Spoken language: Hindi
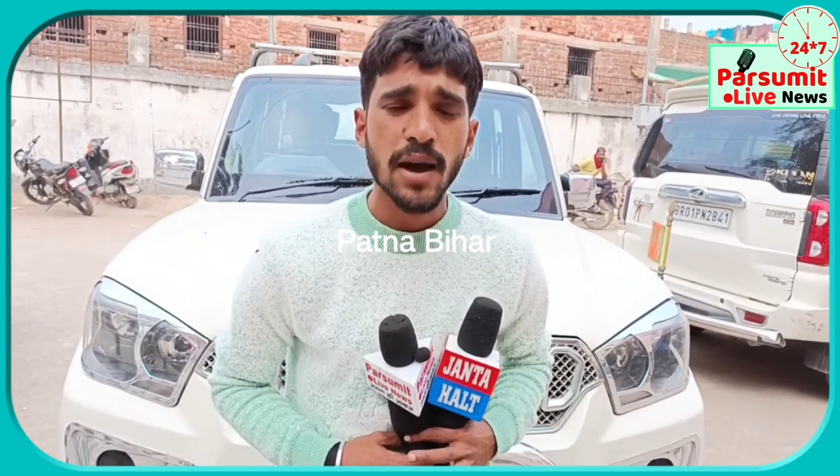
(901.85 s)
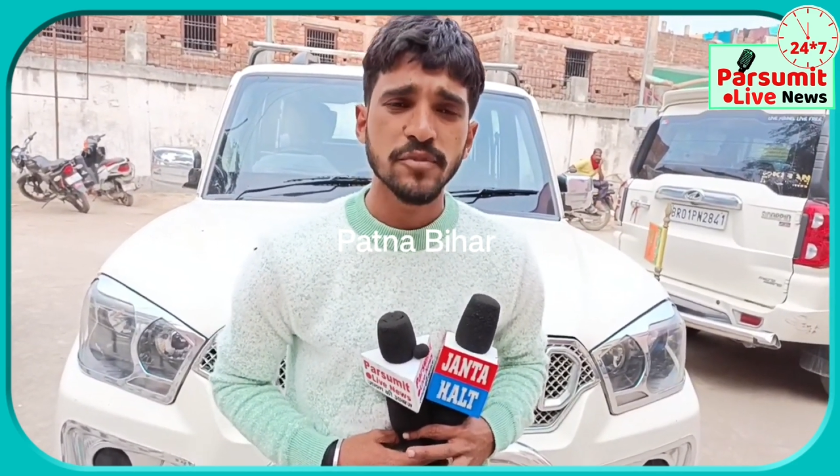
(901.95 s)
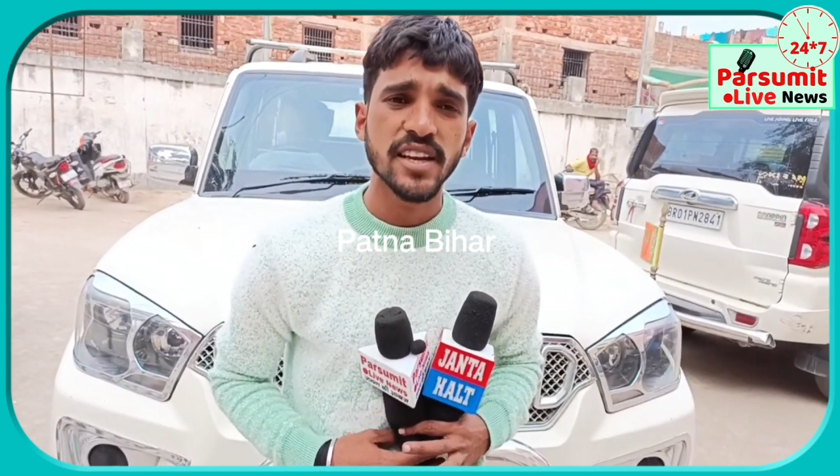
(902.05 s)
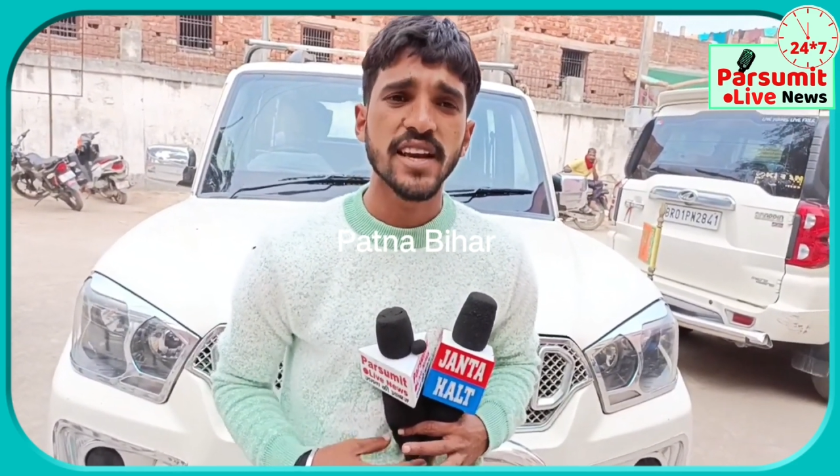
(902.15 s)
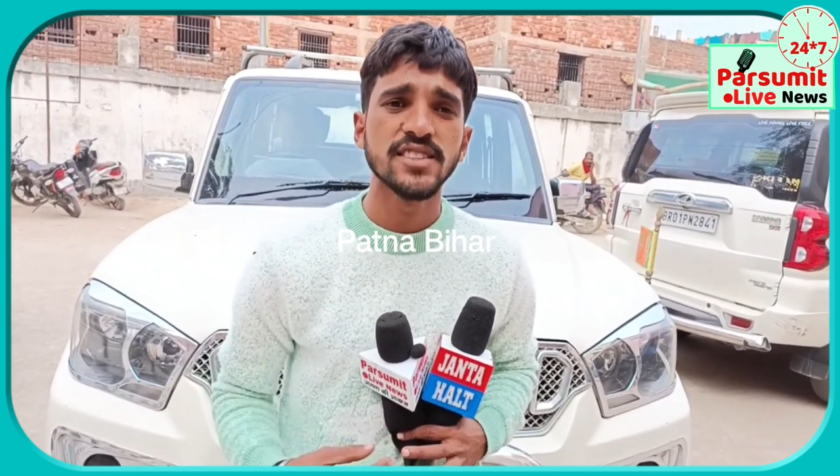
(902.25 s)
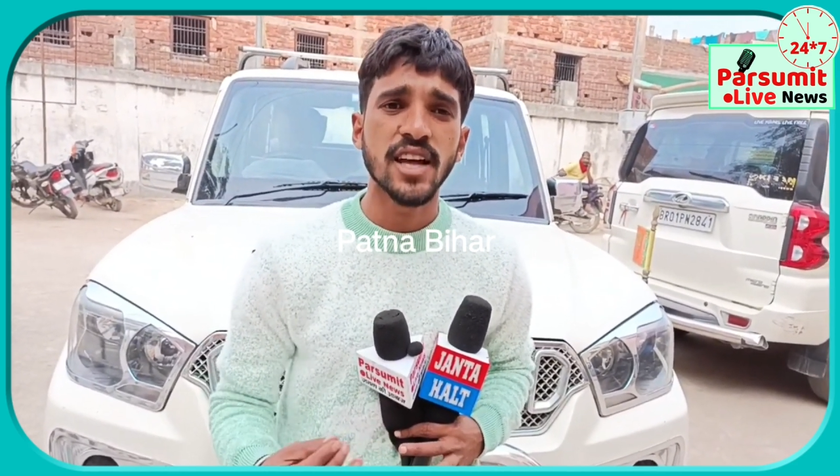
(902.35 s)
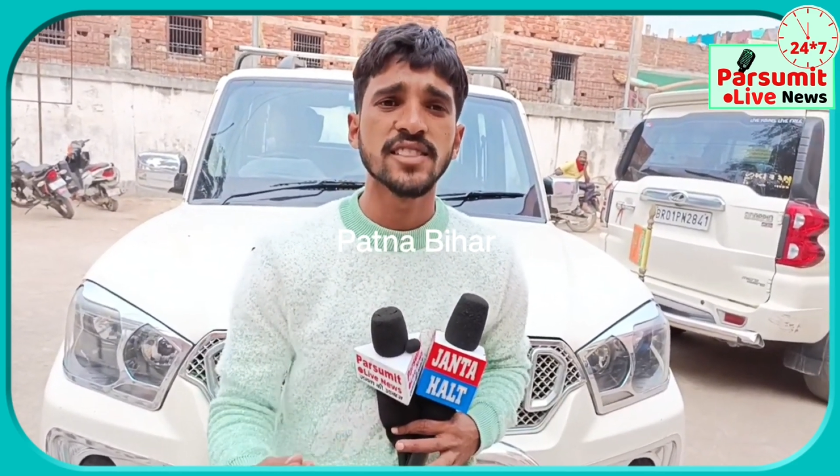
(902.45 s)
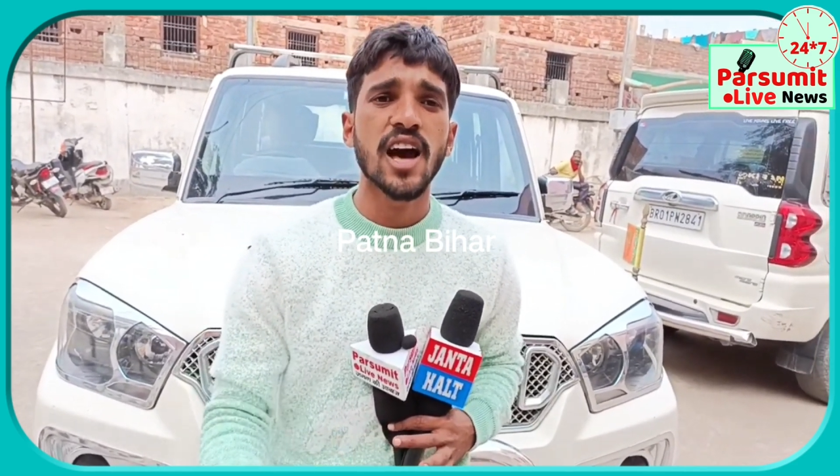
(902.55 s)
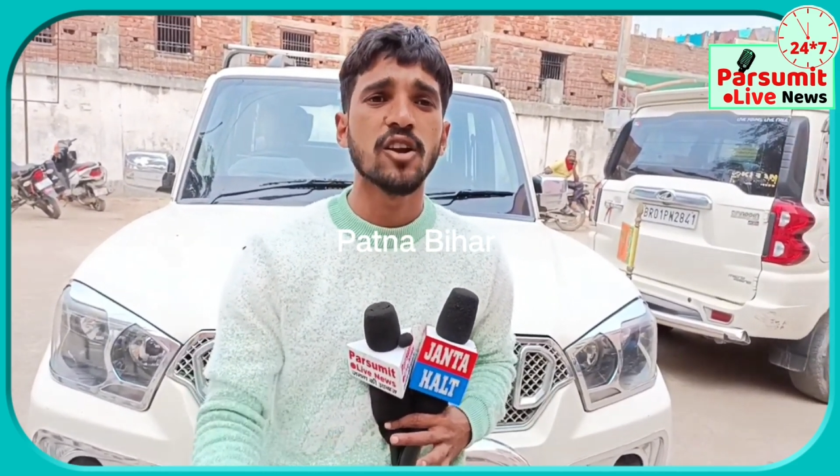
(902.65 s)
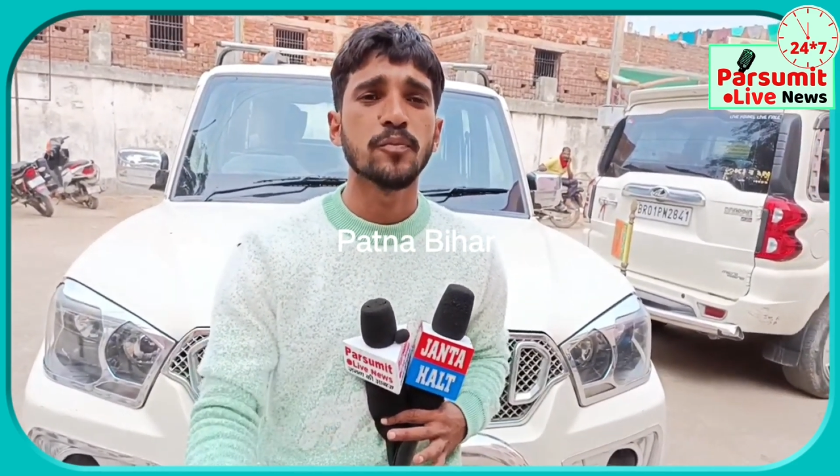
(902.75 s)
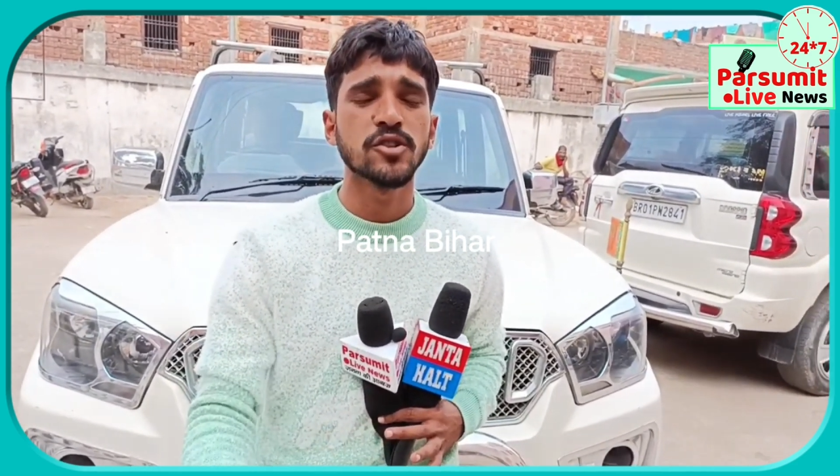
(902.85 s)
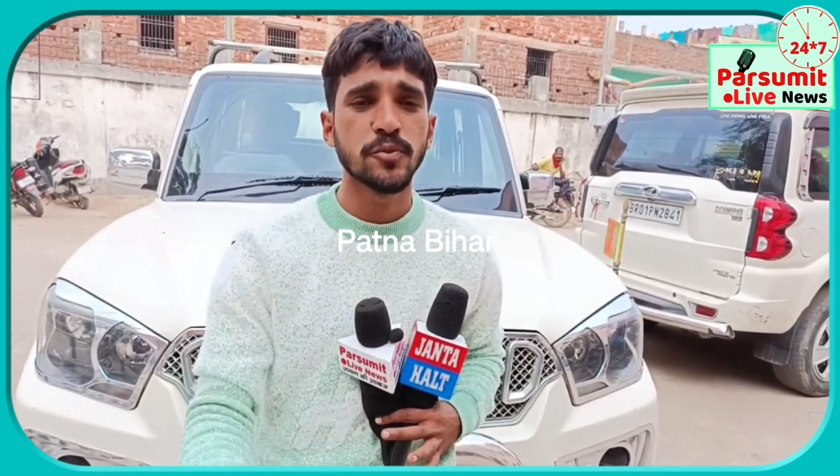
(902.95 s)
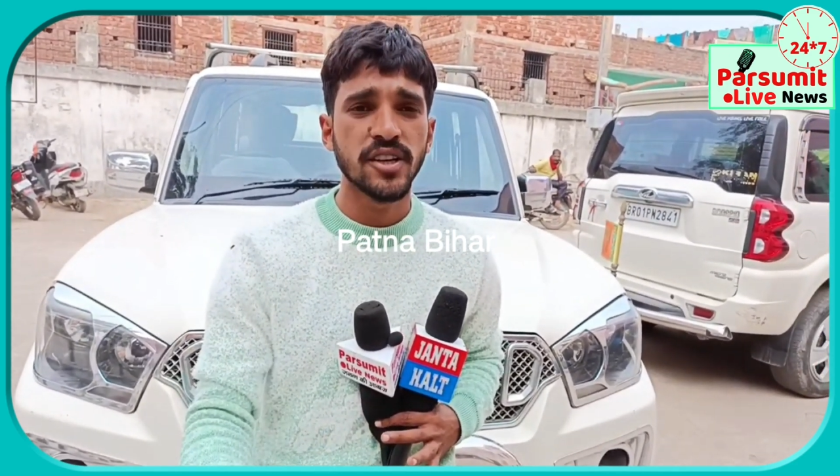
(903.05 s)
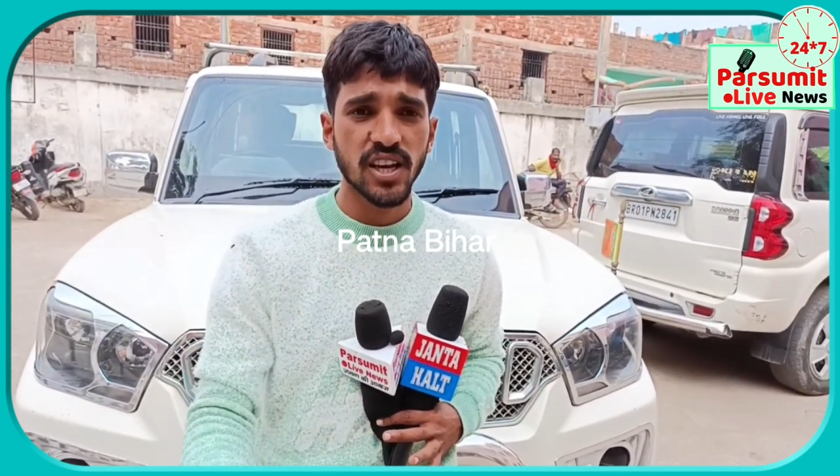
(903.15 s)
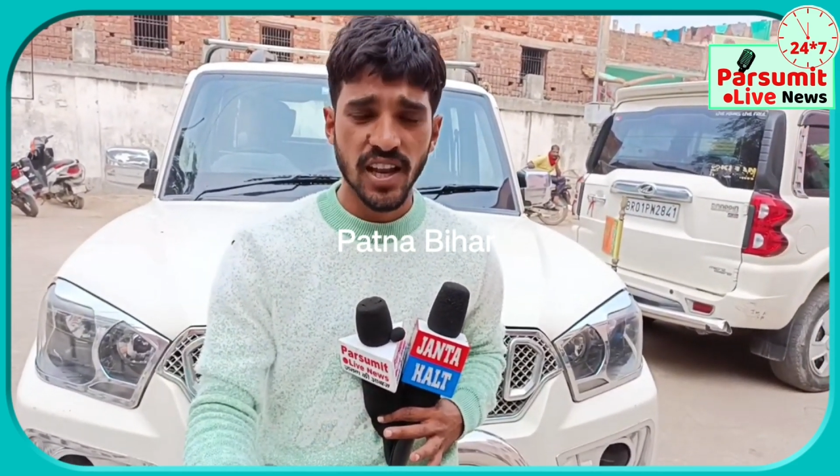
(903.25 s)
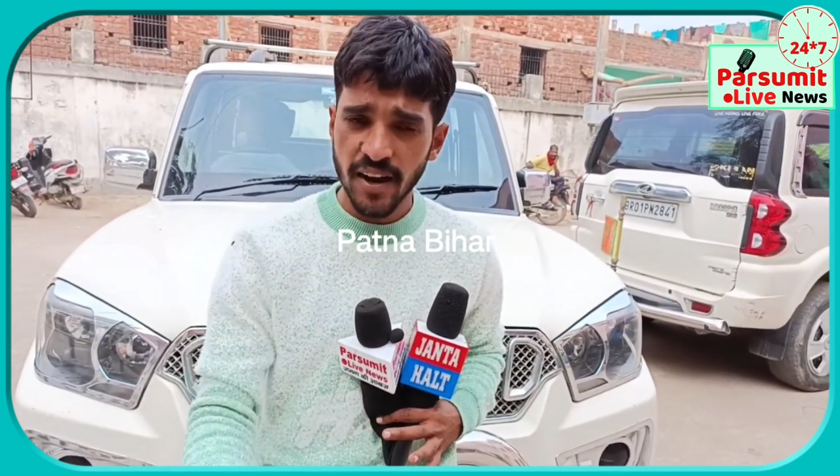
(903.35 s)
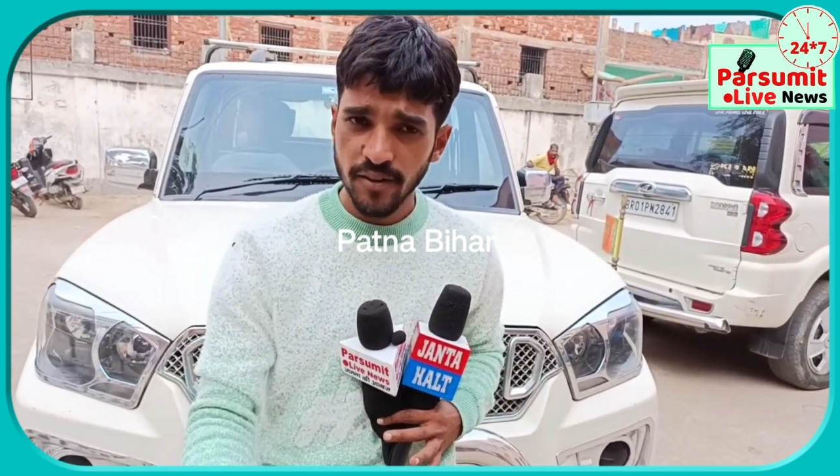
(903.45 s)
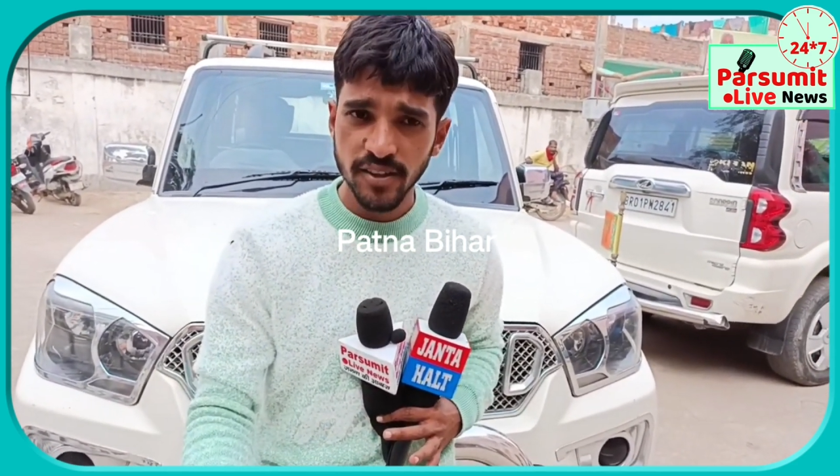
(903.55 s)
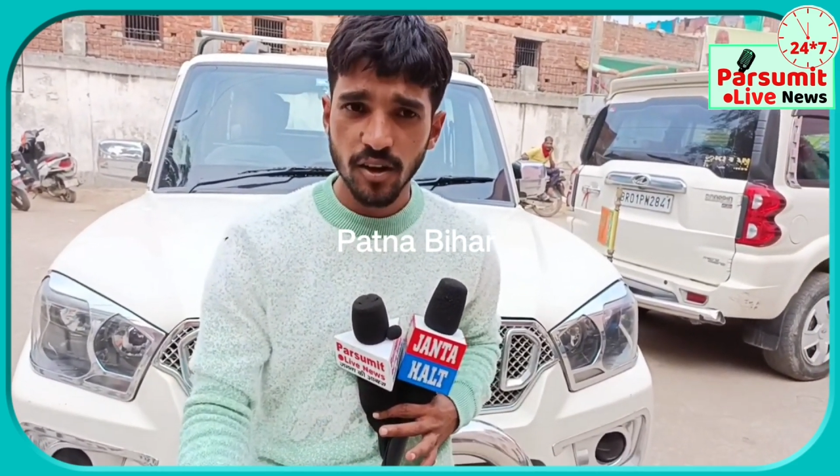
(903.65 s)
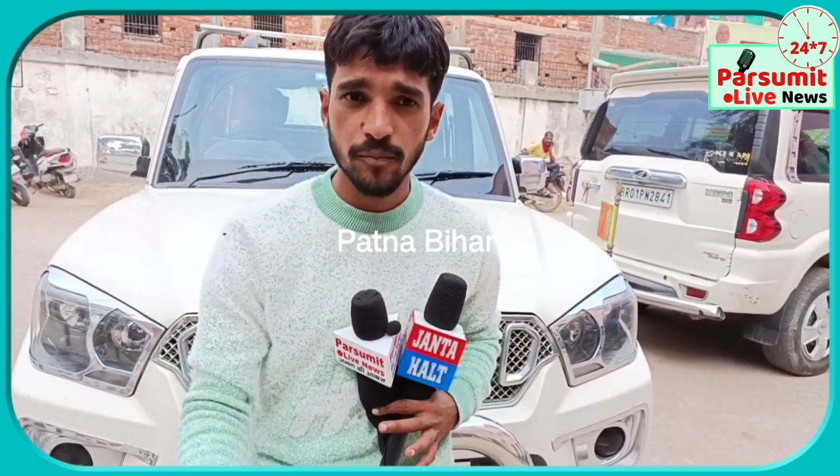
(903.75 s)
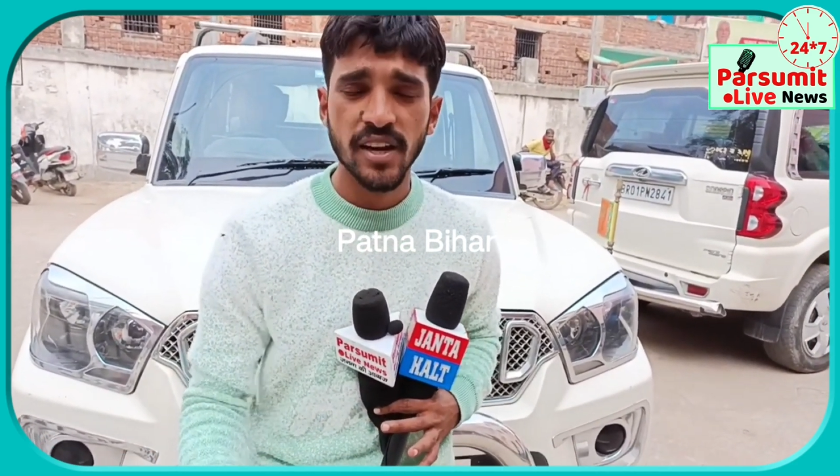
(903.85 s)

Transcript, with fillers: आप देख रहे हैं जनता हॉल और प्रसमिट लाइव न्यूज